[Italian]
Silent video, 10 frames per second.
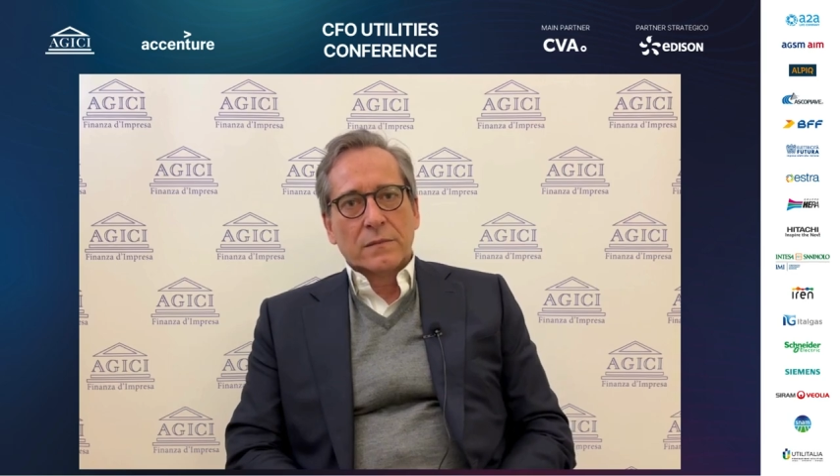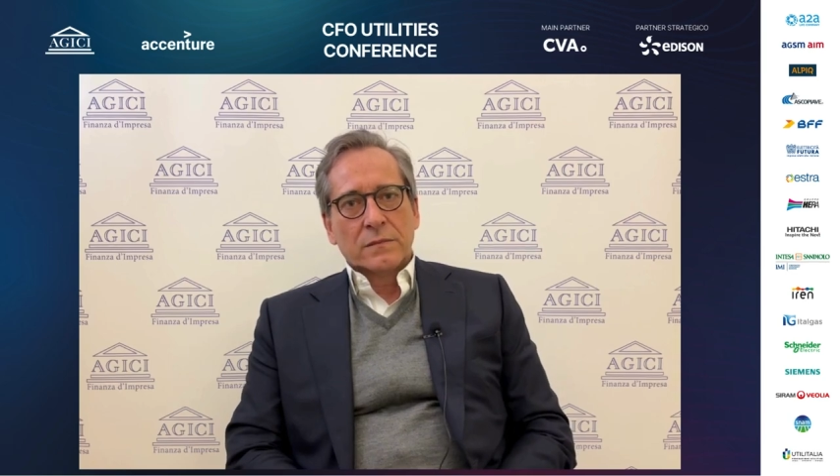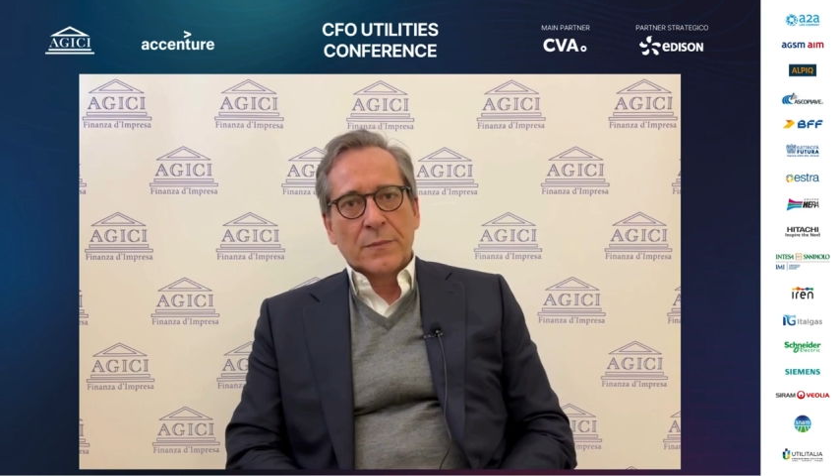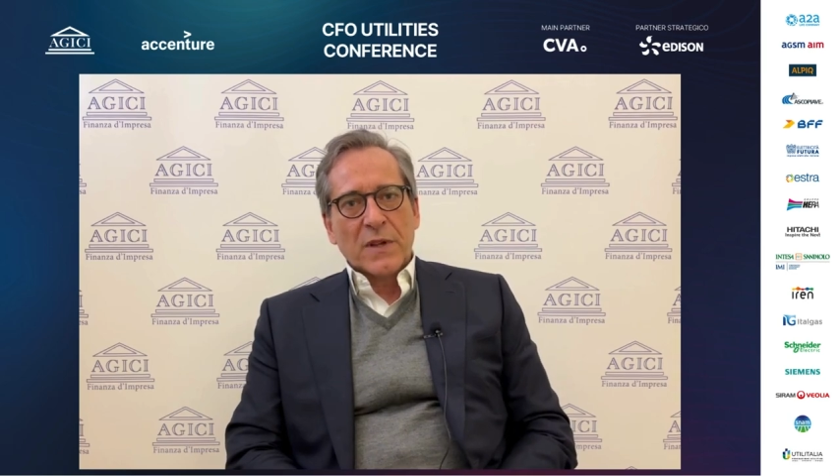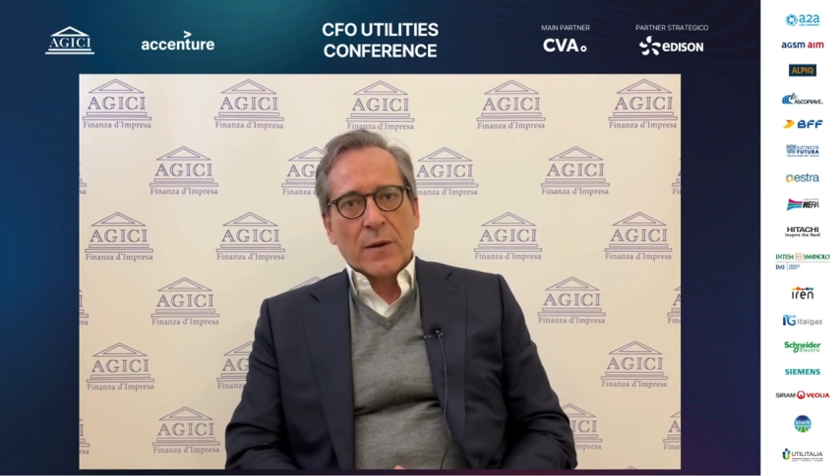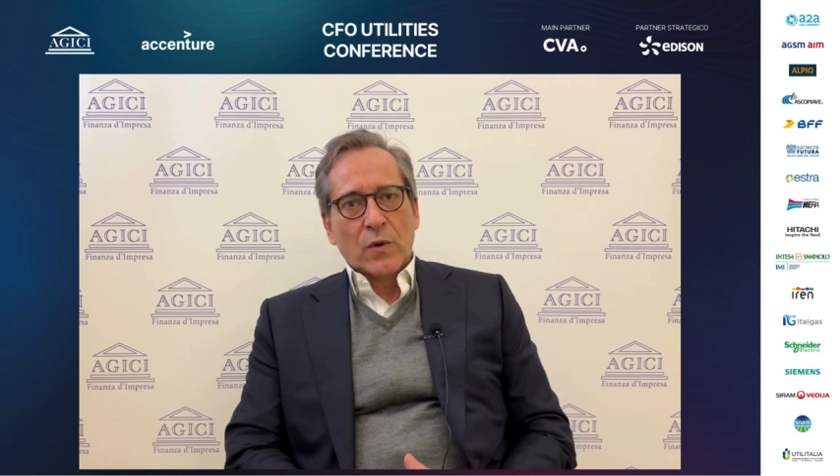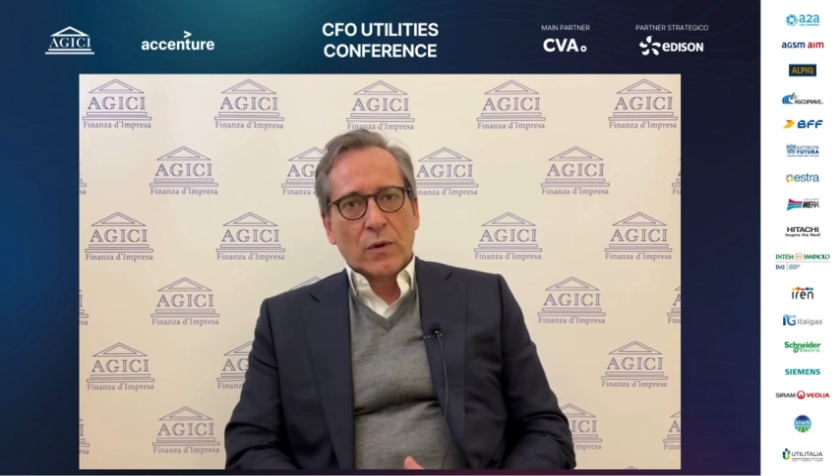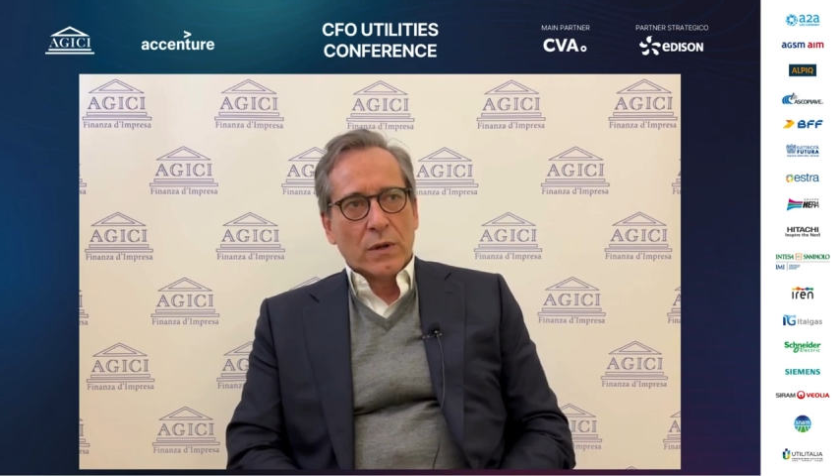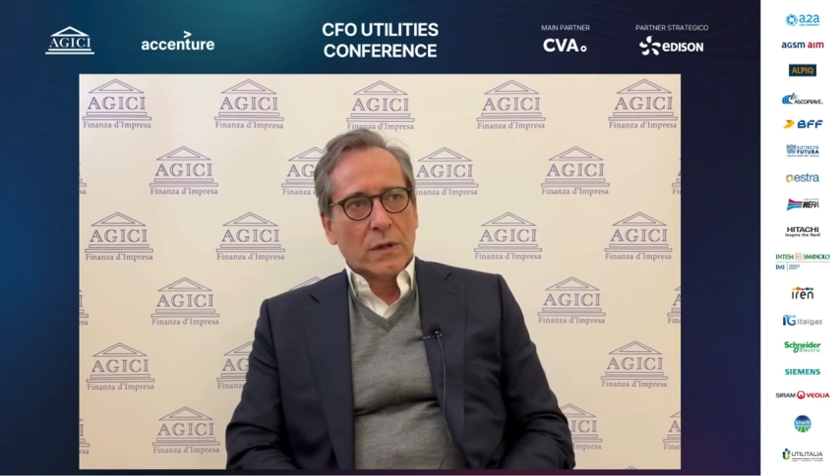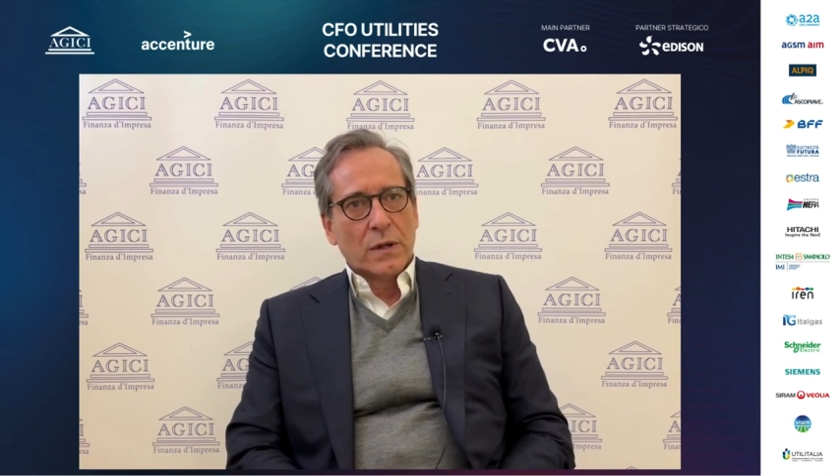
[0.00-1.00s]

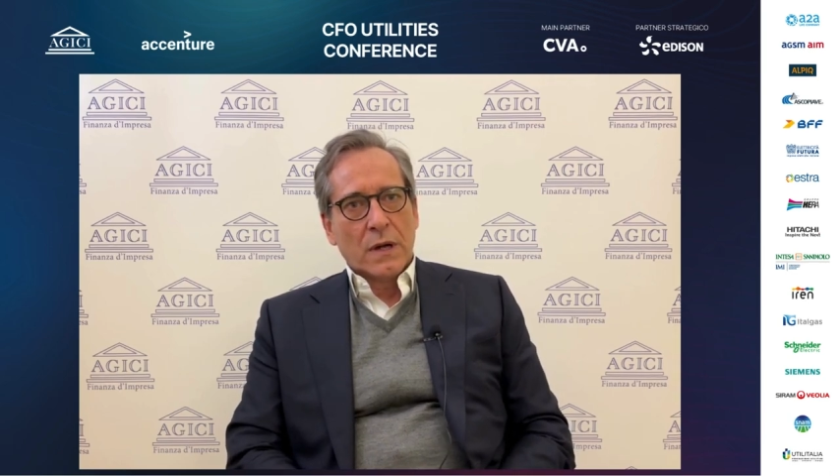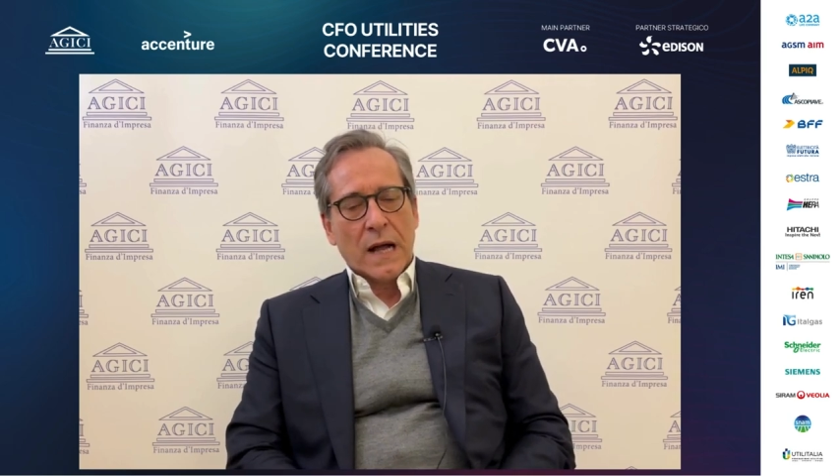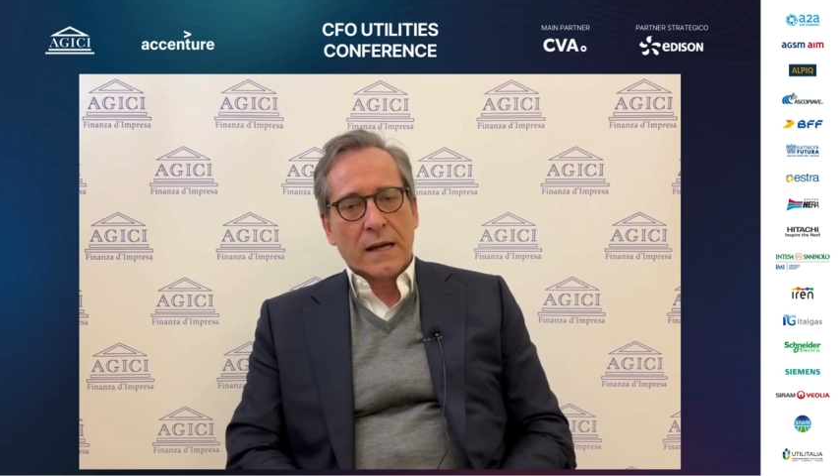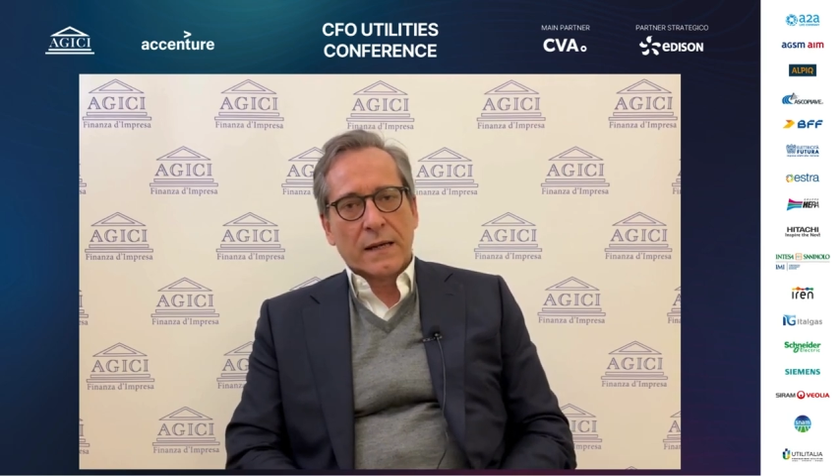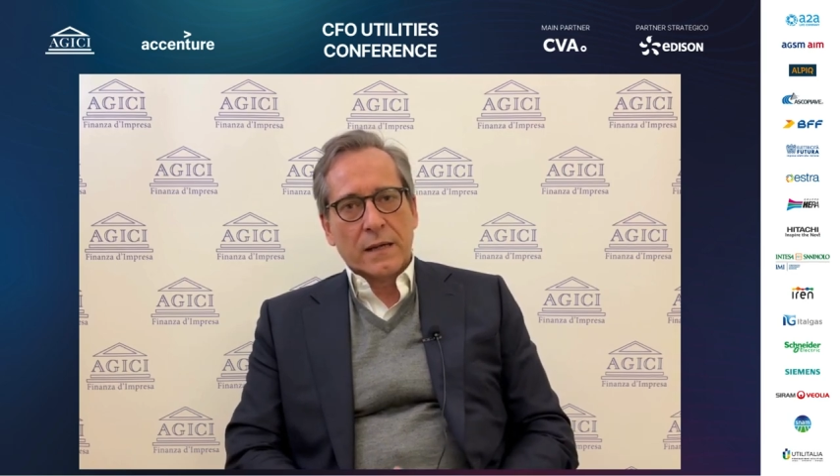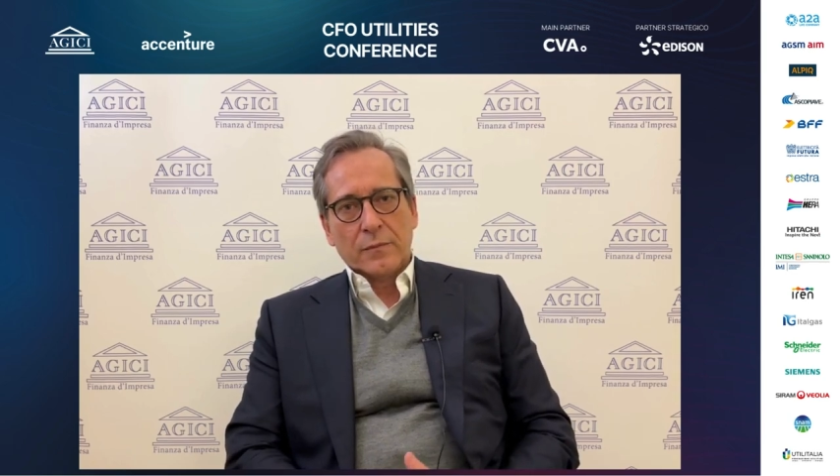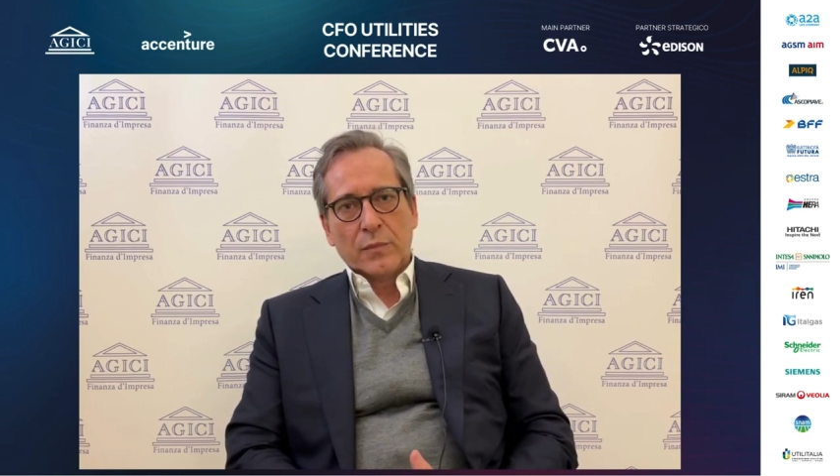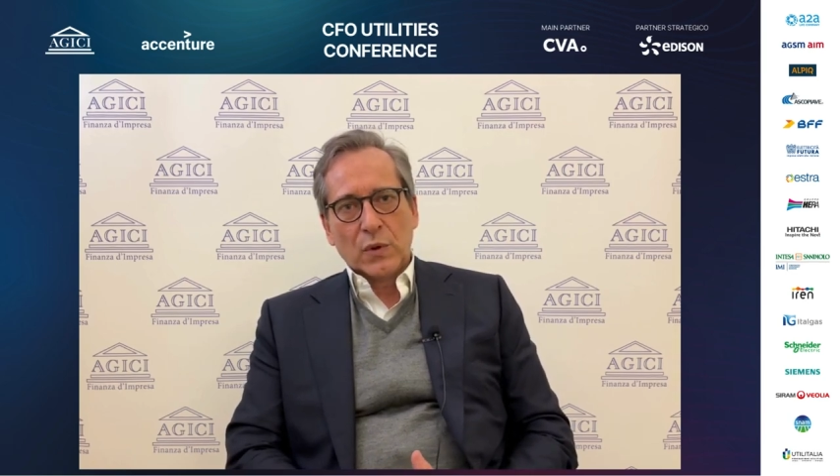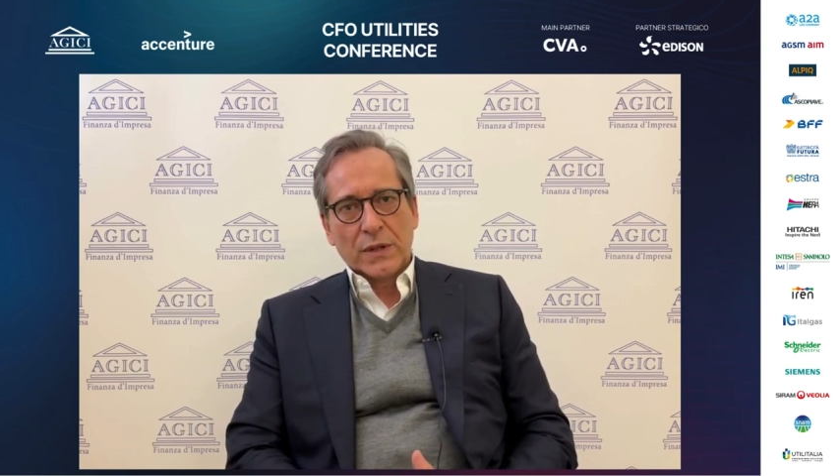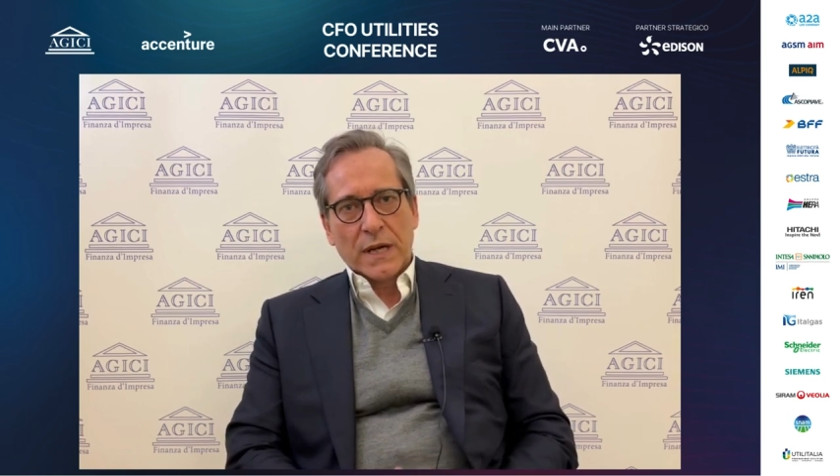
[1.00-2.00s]
l'abbiamo anche
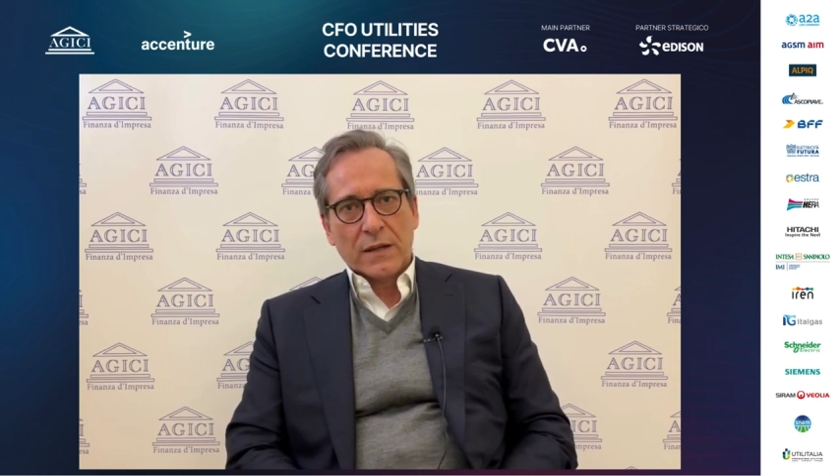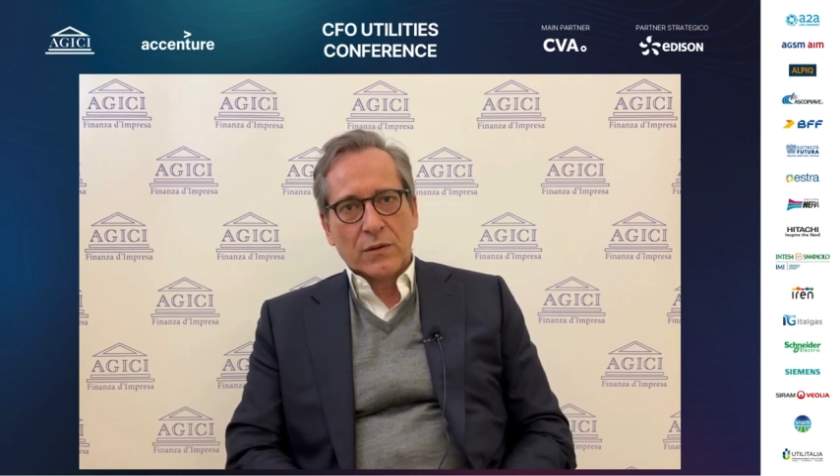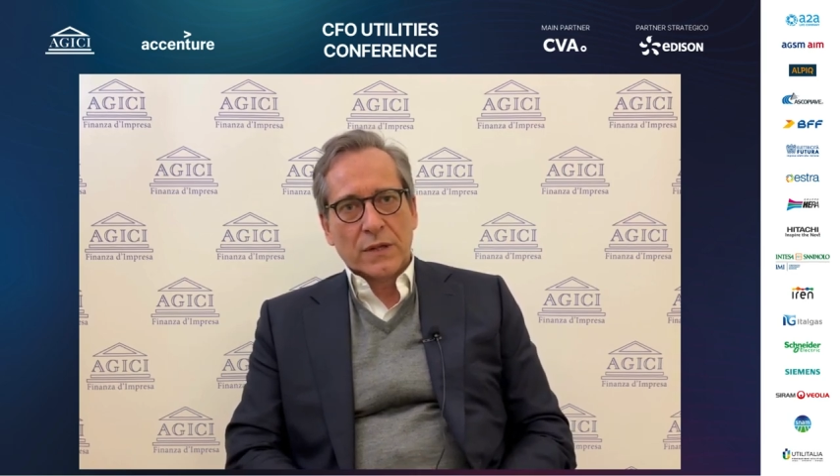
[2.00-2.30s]
portato